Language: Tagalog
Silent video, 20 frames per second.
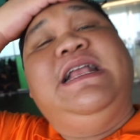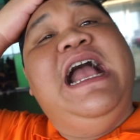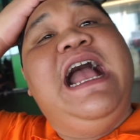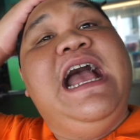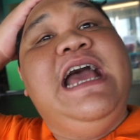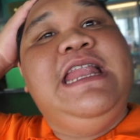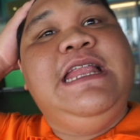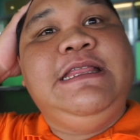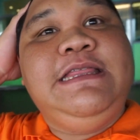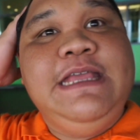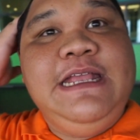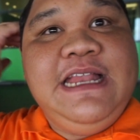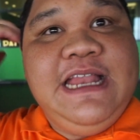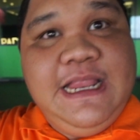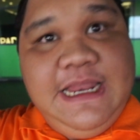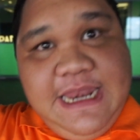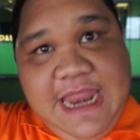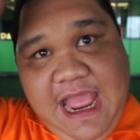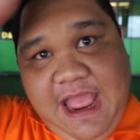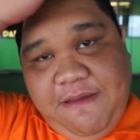Kakarating
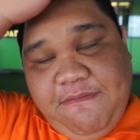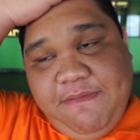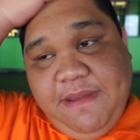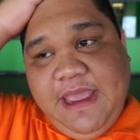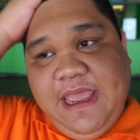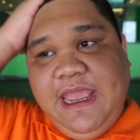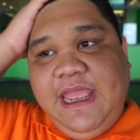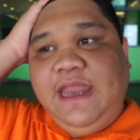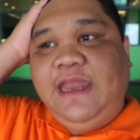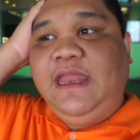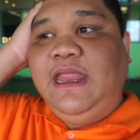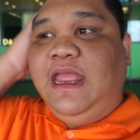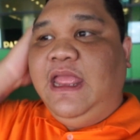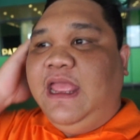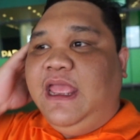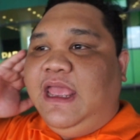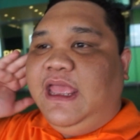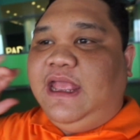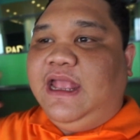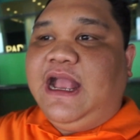lang namin.
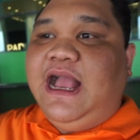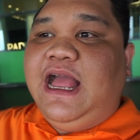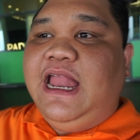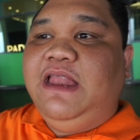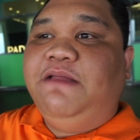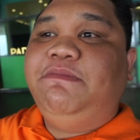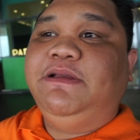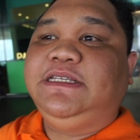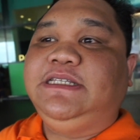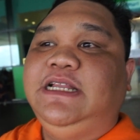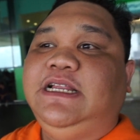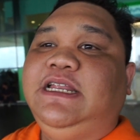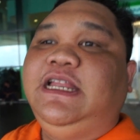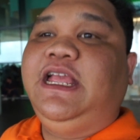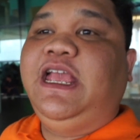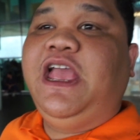Kakalabas lang ng